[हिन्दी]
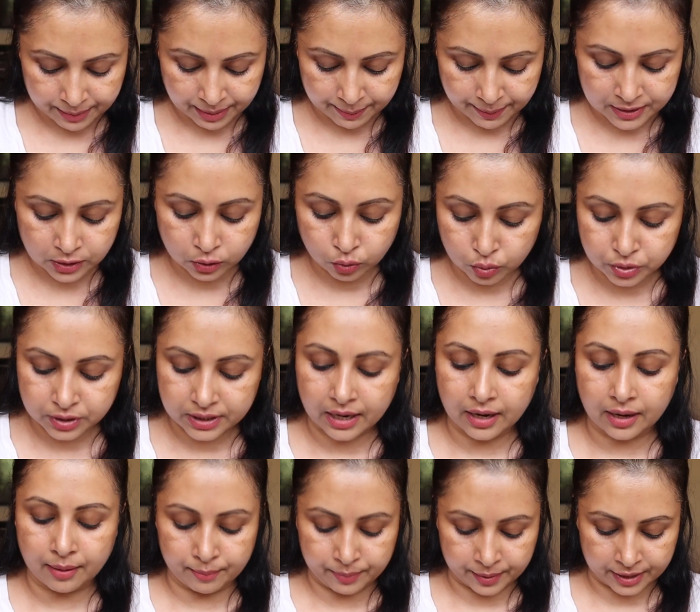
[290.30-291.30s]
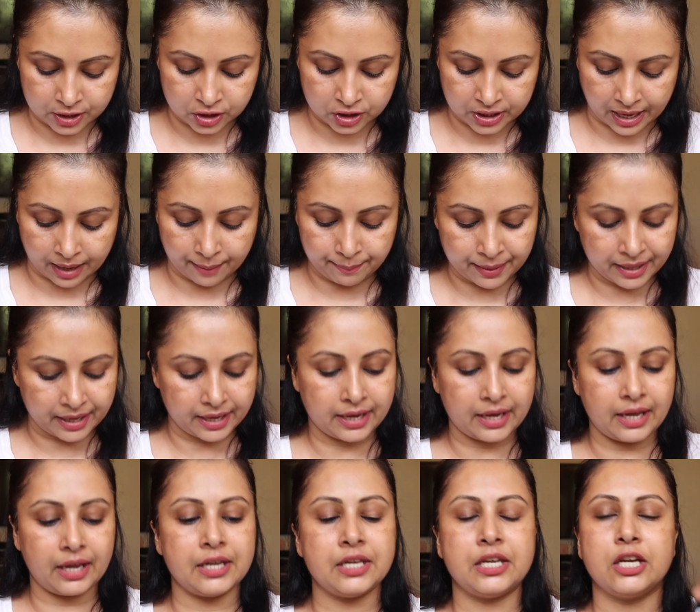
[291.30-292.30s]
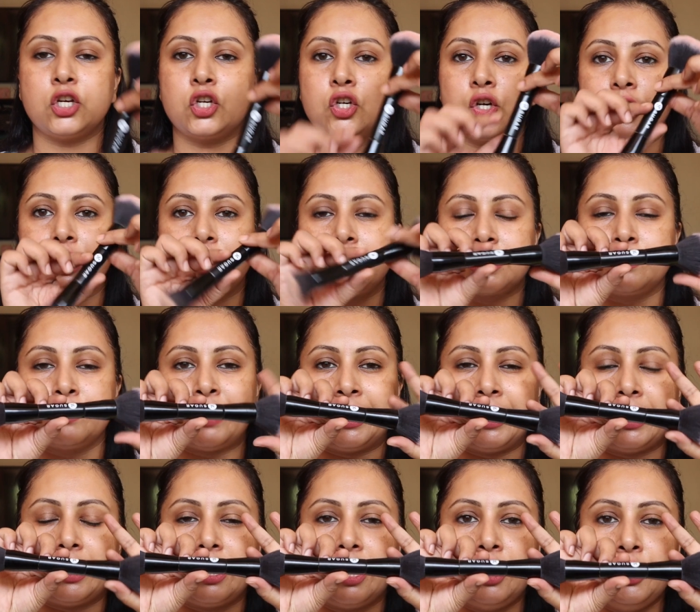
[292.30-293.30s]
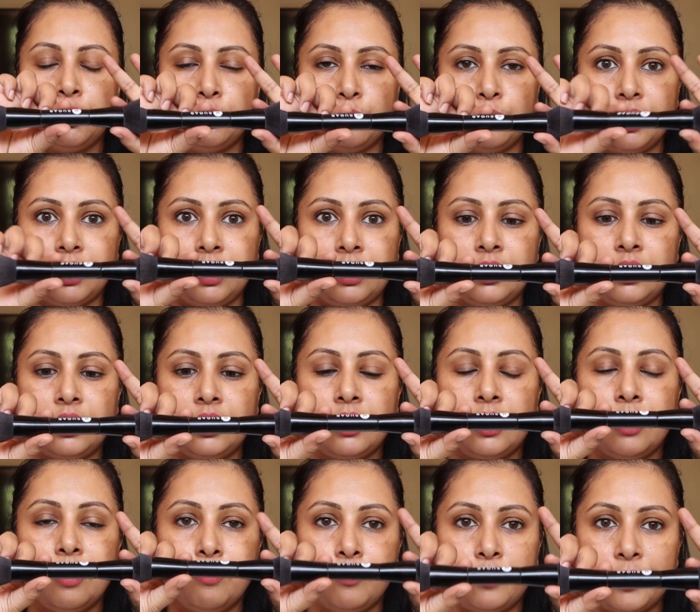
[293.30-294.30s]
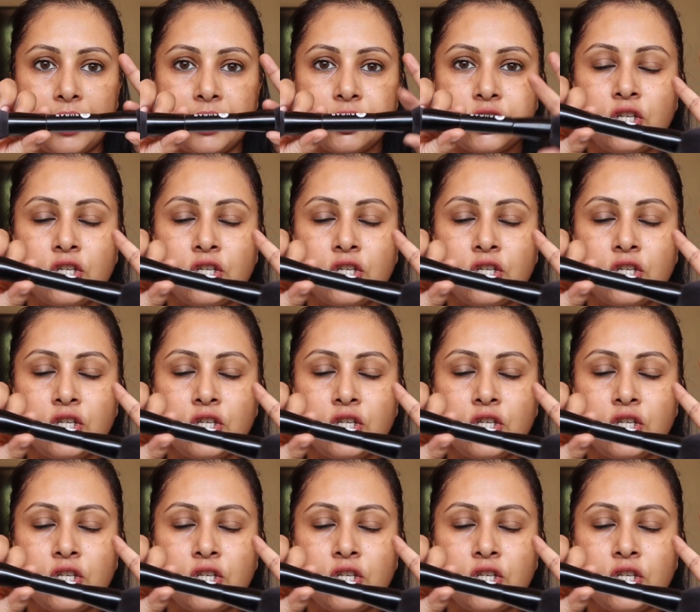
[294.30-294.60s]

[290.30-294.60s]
मेरे पास दूसरा ब्रश यहाँ पे है ये शुगर कॉस्मेटिक का डुअल ब्रश